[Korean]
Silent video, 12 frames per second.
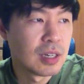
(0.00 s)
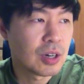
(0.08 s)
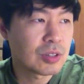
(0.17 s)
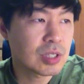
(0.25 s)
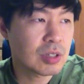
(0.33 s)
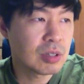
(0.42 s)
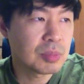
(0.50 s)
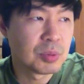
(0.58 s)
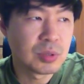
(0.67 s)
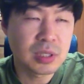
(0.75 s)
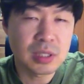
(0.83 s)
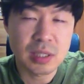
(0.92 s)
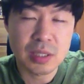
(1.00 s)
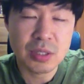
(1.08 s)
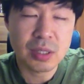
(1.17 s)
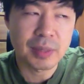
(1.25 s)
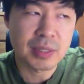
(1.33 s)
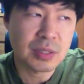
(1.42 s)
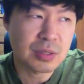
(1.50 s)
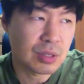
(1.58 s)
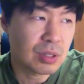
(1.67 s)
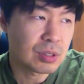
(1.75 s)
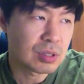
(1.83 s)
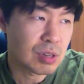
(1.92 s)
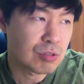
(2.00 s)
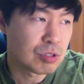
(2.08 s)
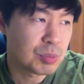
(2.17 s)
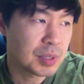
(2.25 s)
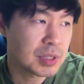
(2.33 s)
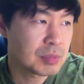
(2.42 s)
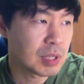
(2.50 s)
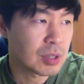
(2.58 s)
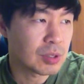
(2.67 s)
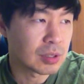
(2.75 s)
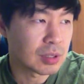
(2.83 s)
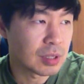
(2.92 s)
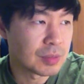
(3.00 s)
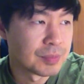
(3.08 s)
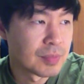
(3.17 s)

어쨌거나 본인의 재정에 맞춰서 이게 구입하시면 될 것 같아요.